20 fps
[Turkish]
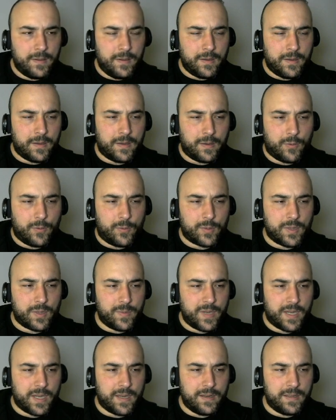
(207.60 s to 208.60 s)
Ee, orada
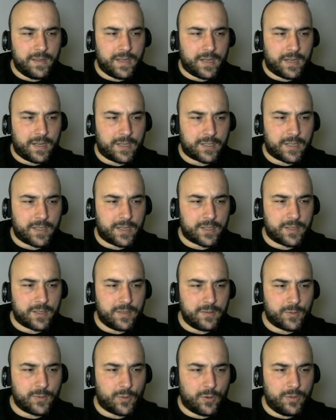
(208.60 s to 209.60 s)
bir hayaletle
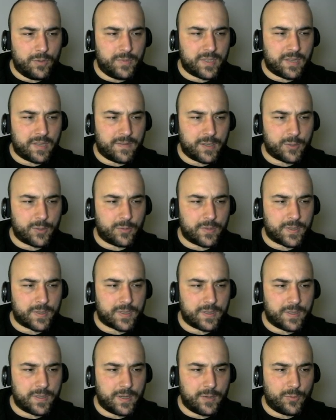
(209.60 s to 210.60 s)
karşılaştın. Zorlu bir savaş
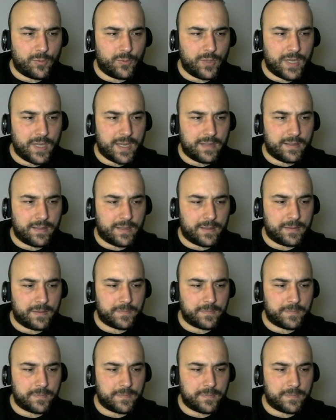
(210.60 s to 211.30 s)
sonrasında onu yendin.